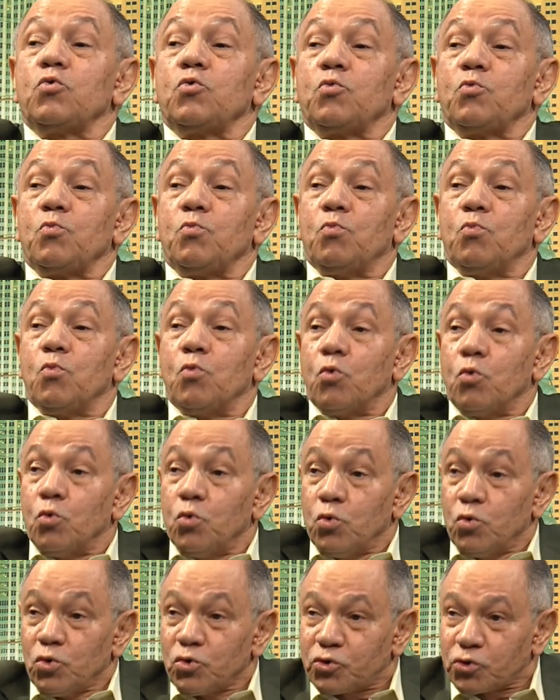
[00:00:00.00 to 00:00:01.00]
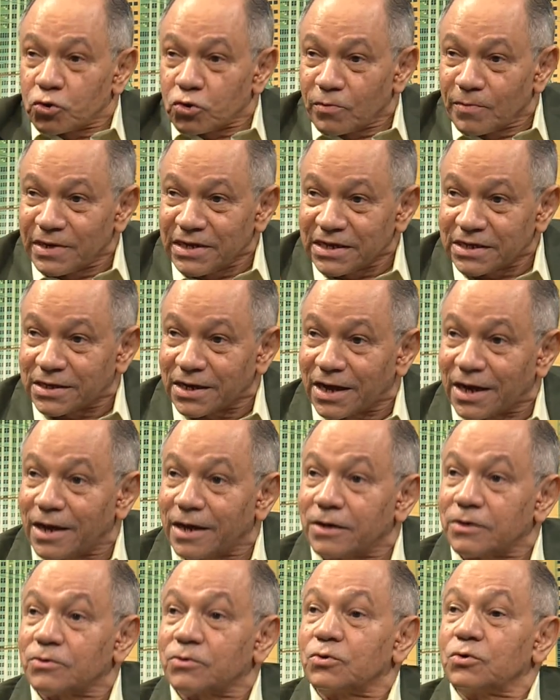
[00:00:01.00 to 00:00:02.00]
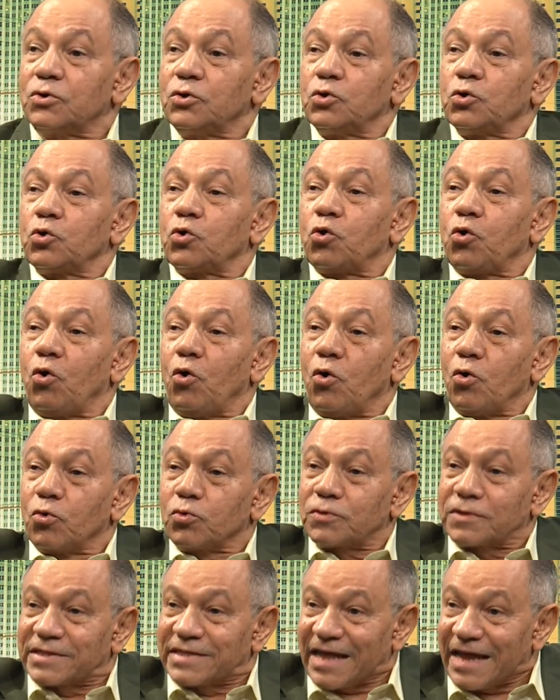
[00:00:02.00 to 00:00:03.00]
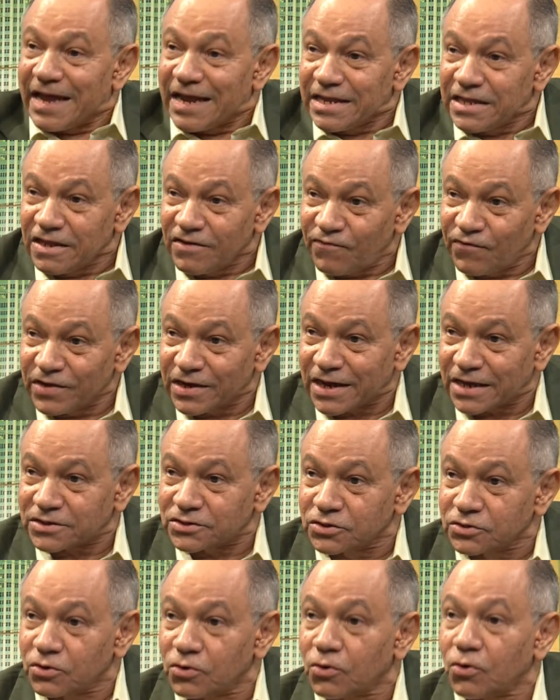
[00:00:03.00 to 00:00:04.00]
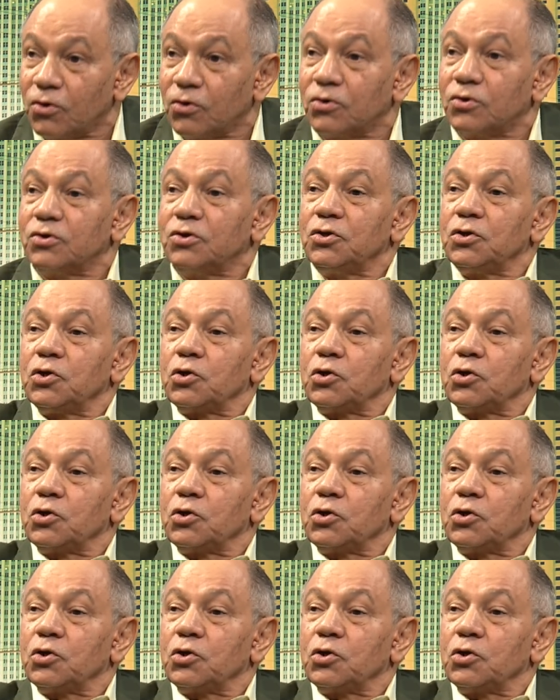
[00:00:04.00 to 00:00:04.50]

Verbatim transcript: muchos dominicanos con tecnificación,